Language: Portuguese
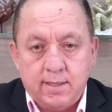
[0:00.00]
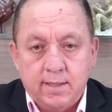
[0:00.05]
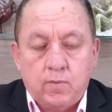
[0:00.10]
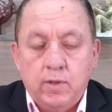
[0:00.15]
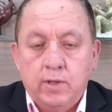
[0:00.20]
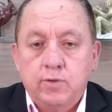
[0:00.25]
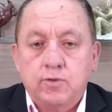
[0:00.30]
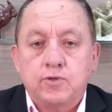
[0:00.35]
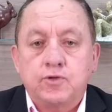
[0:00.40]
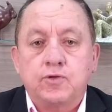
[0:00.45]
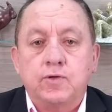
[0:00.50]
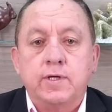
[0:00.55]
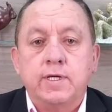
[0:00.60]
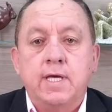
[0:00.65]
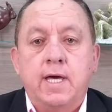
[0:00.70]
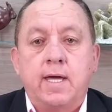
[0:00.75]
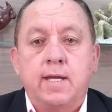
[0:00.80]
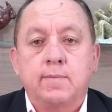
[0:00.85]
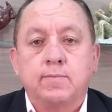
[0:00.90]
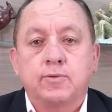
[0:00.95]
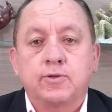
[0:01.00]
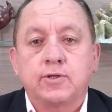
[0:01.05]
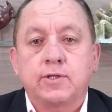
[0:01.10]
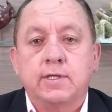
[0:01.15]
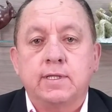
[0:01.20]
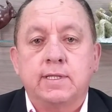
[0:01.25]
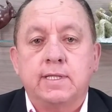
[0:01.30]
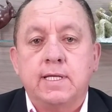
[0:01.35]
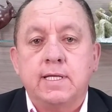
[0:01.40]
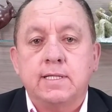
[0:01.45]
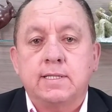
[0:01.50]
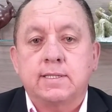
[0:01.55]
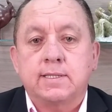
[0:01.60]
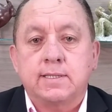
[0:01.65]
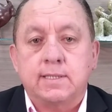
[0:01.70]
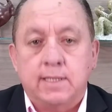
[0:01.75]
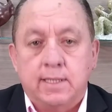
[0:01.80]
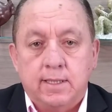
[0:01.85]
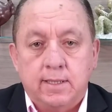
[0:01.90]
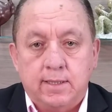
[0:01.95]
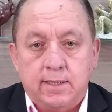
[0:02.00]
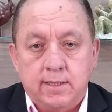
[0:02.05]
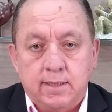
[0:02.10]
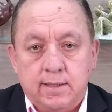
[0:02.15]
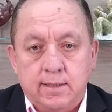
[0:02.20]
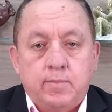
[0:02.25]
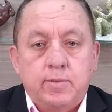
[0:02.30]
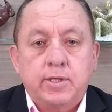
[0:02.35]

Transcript: quando sonharmos que tem sangue.